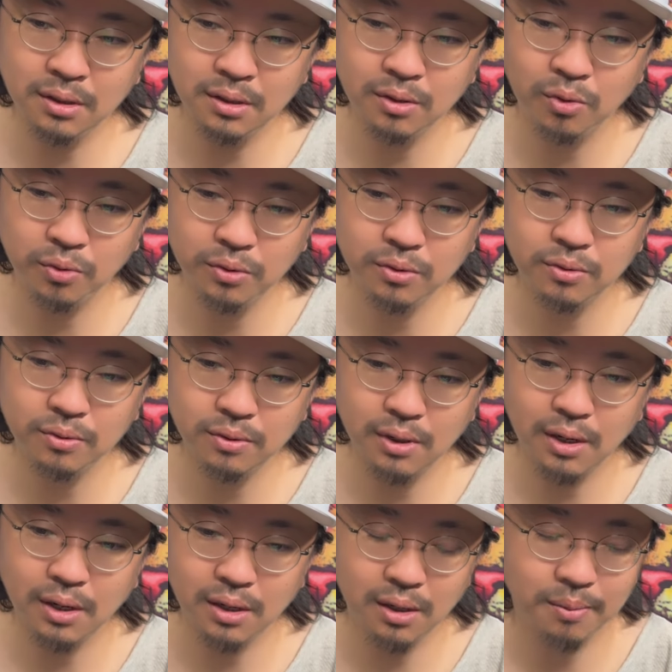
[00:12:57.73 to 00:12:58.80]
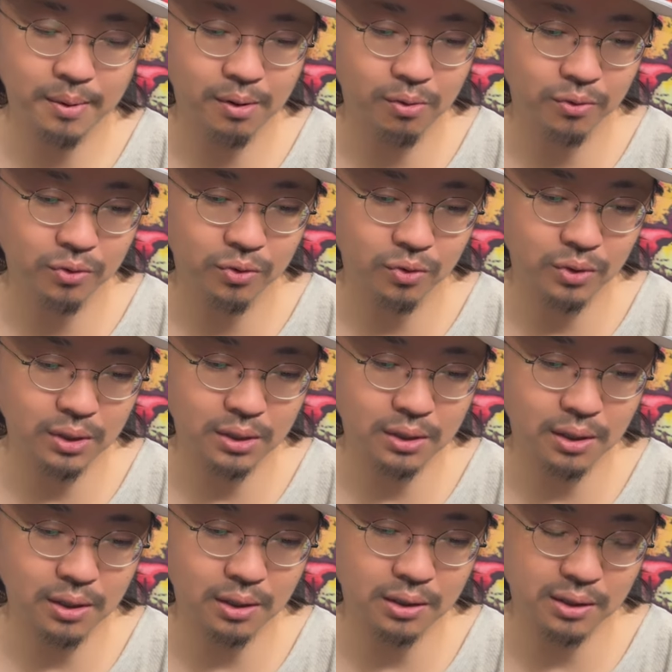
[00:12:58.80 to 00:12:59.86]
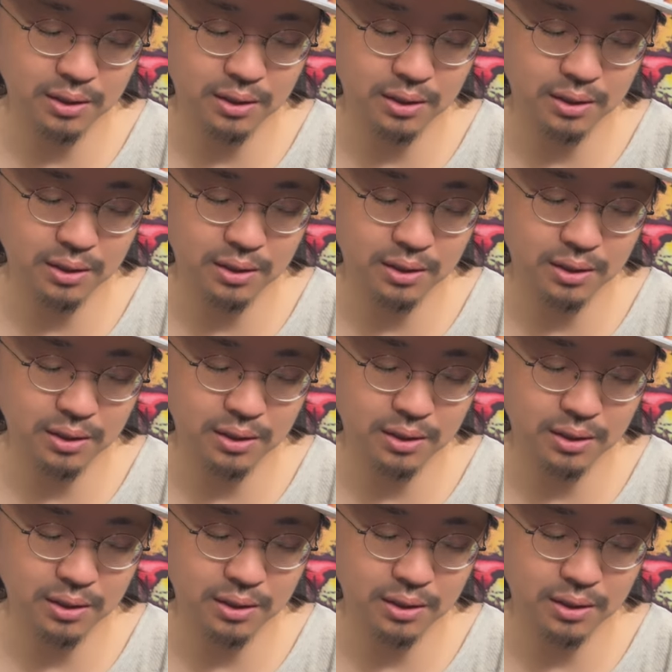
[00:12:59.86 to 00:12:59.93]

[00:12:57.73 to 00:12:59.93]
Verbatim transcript: に余裕があれば本当に行きたかっ